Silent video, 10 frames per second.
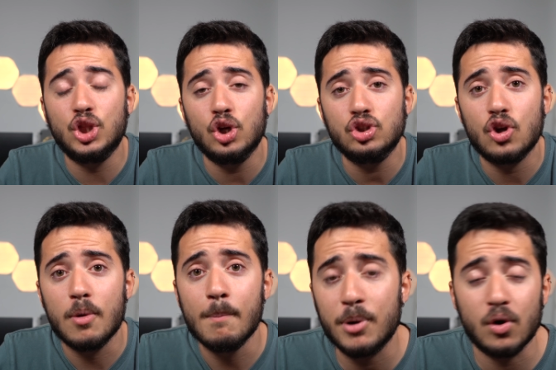2
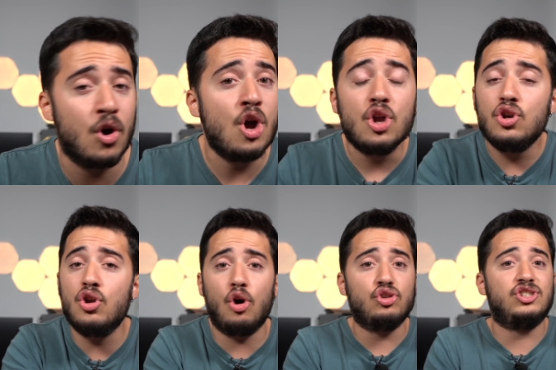Pro.
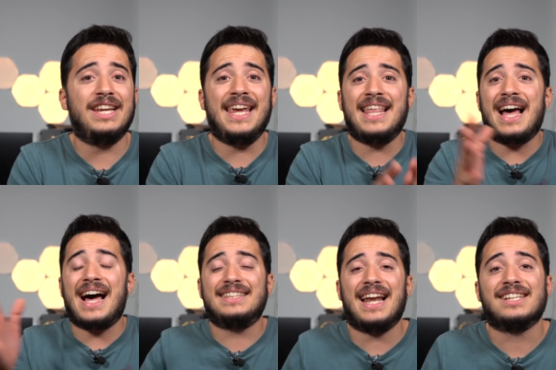No se queda
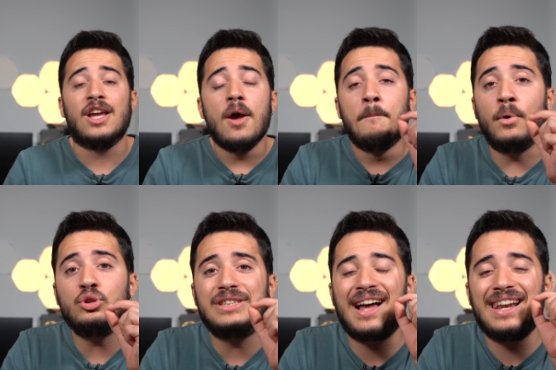atrás,
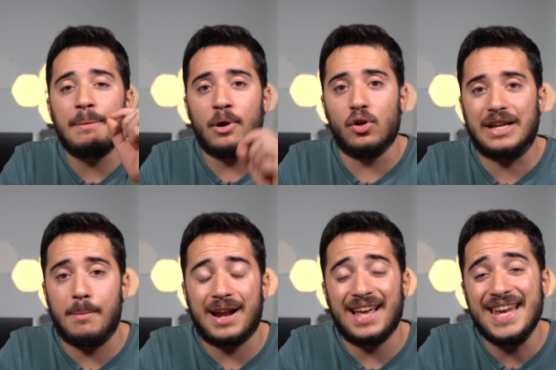monta la mejor
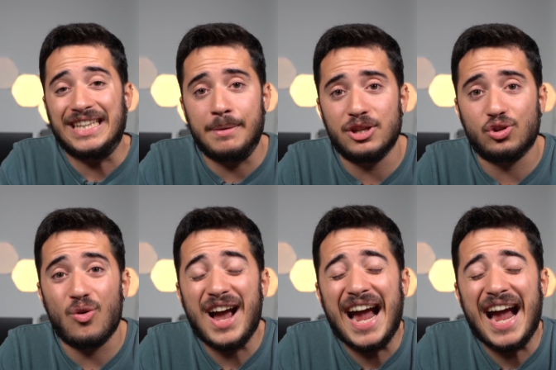cámara. Y te aviso,